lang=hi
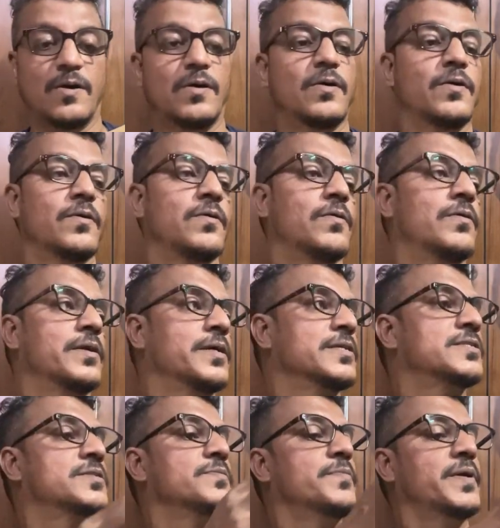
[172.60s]
और
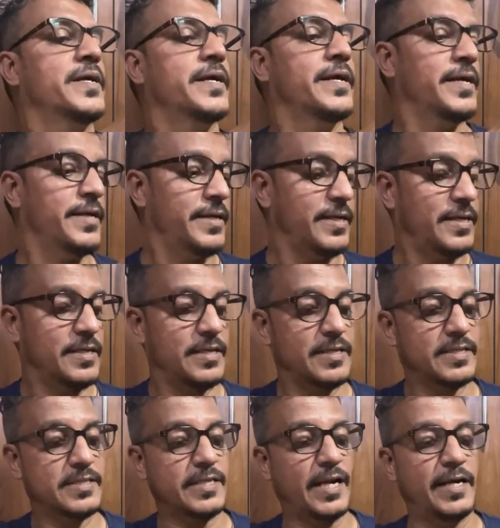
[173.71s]
इसमें है
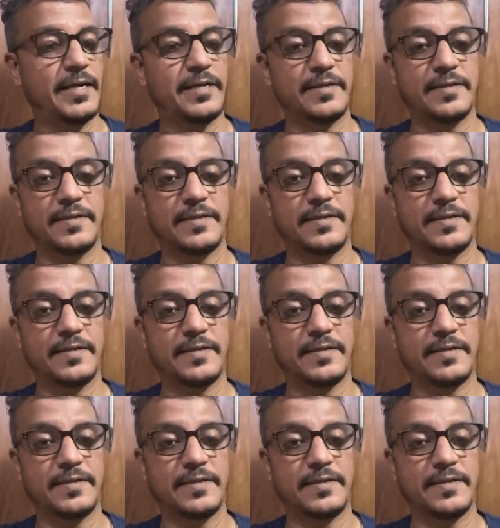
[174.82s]
स्टैंड